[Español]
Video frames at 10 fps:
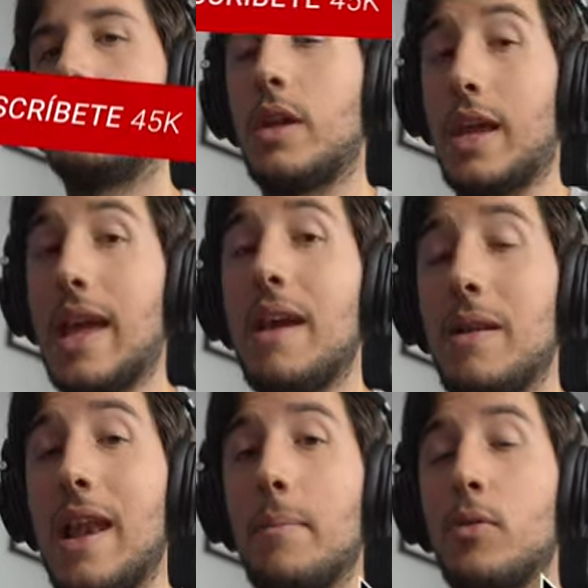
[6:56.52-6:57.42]
que es
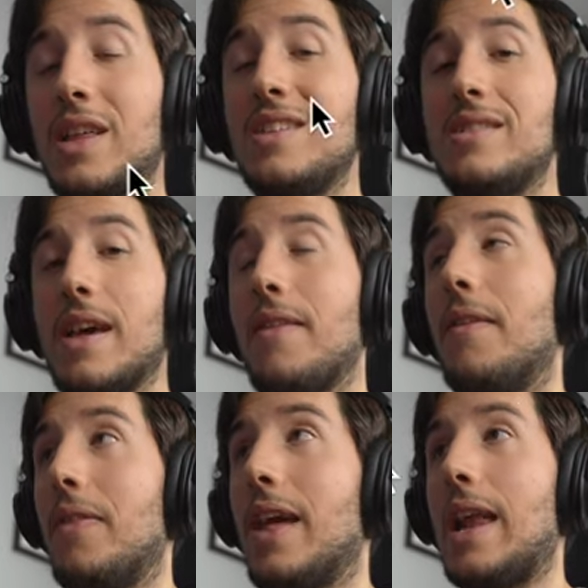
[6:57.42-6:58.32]
la potencia
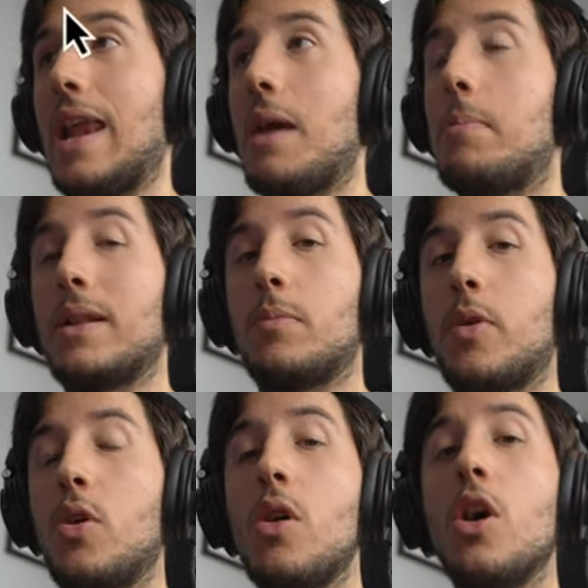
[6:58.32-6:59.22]
del iPad
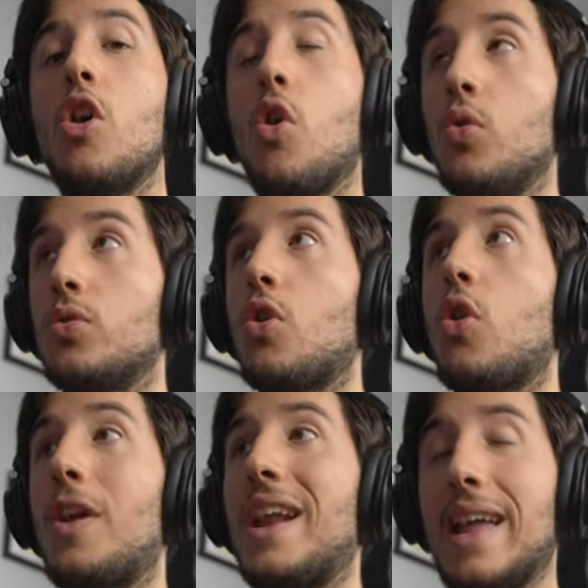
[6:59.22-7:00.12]
Pro junto
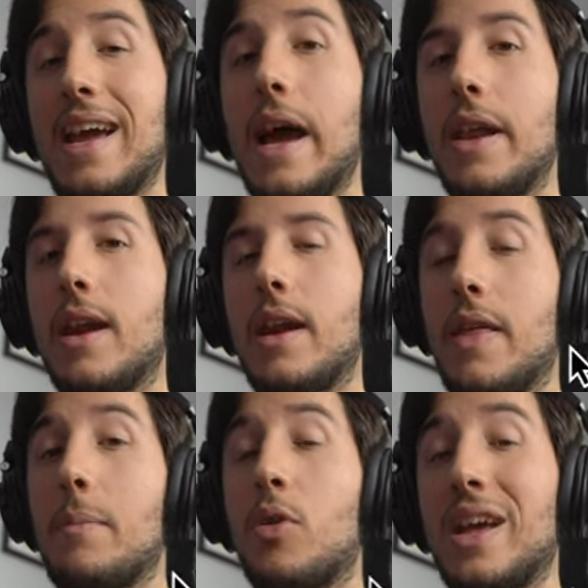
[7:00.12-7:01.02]
con el escáner
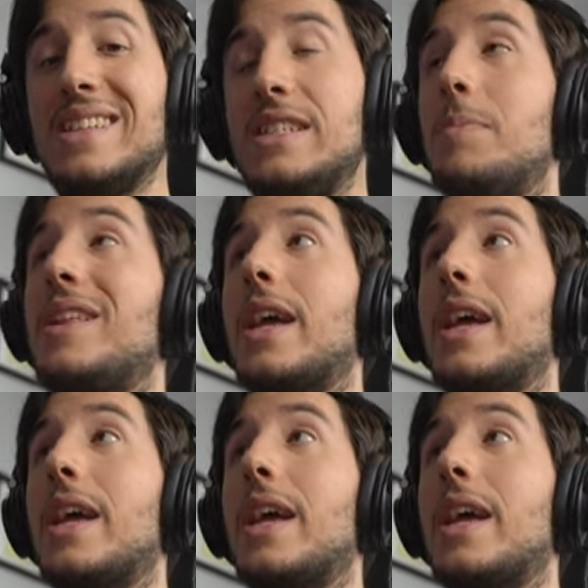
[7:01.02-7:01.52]
LIDAR, porque el chip tiene